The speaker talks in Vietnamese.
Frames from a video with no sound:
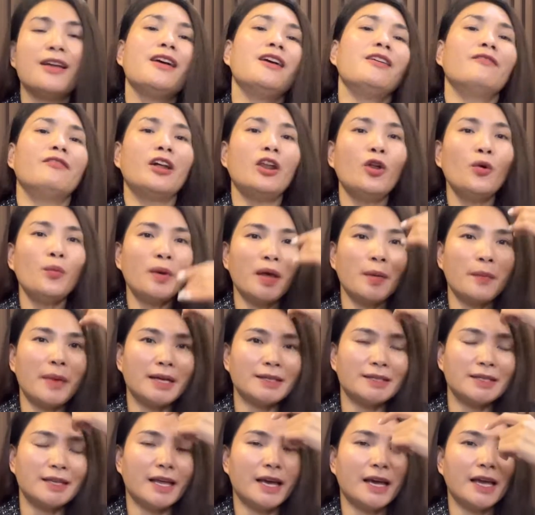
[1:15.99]
Và lúc này bạn
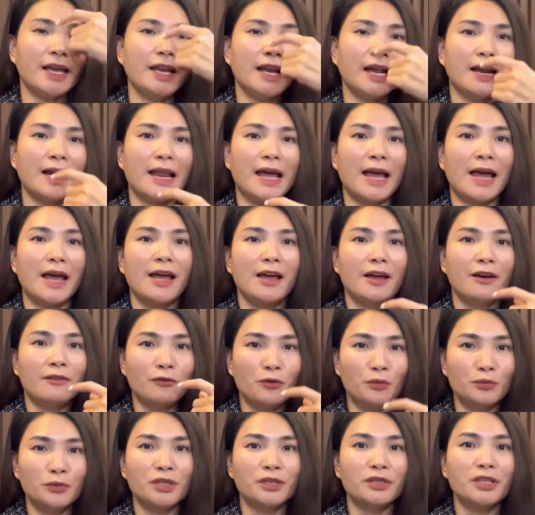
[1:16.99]
sẽ thấy rằng là
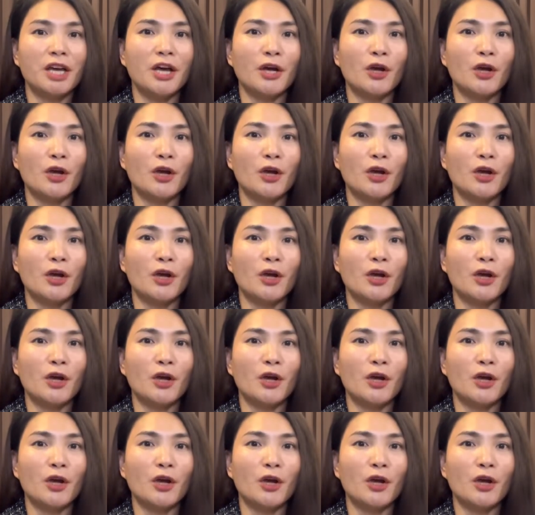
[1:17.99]
vùng chữ T